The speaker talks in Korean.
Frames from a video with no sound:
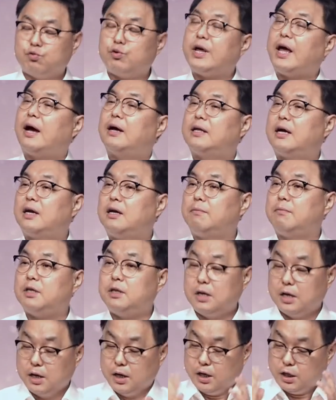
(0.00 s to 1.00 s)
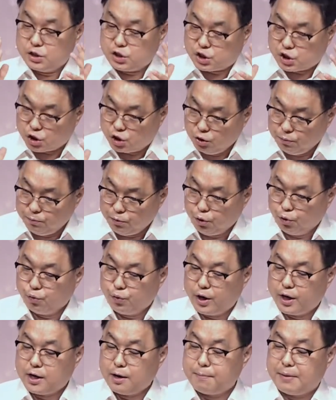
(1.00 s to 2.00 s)
우리 하나님은 지금도
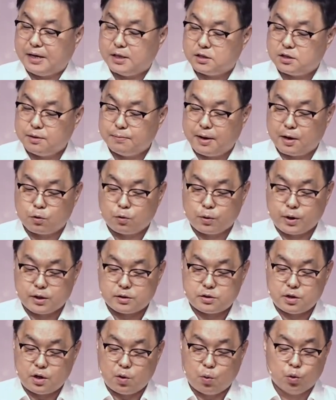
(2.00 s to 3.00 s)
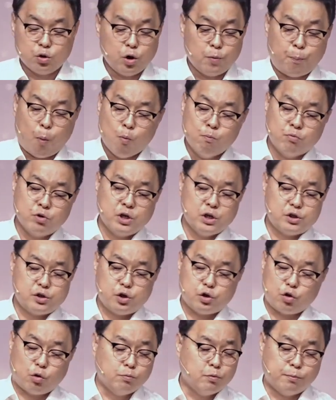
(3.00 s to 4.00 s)
우리에게 말씀하고 계세요. 오늘 본문
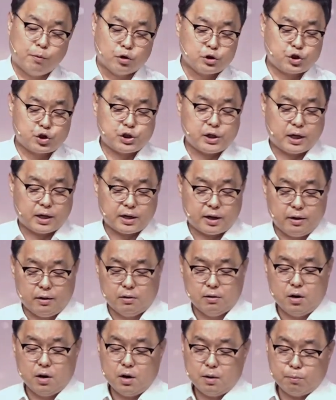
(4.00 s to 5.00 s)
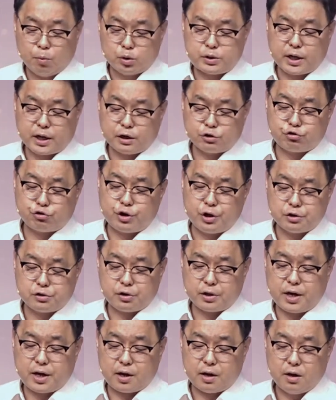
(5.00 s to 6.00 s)
1절 너무 멋있지 않아요? 모세가 죽기
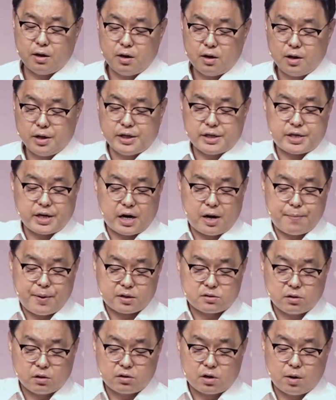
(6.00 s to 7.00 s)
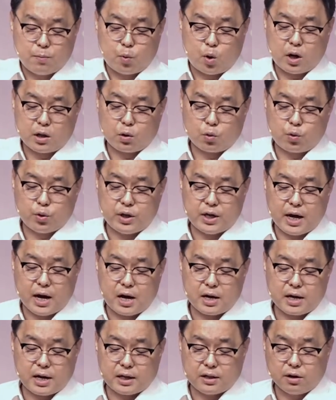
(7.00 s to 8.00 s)
전에 이스라엘 백성들을 모아놓고
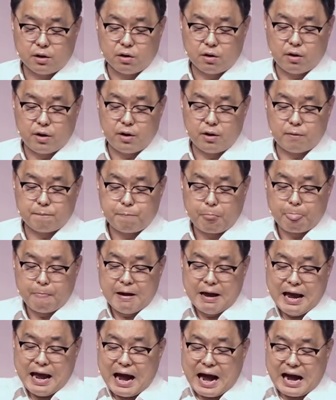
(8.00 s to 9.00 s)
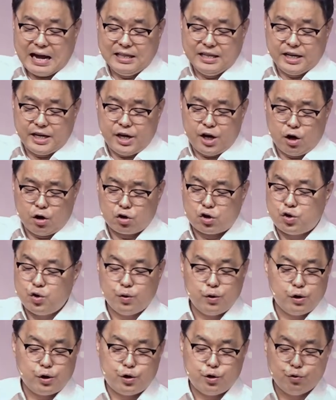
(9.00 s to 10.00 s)
이야기하는 거예요. 하늘이여
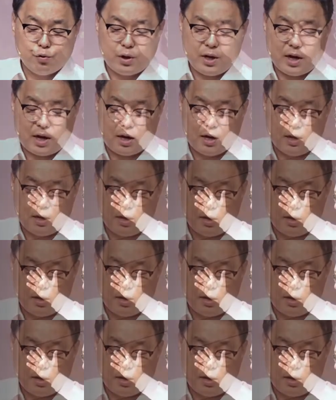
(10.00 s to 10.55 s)
귀를 기울이라.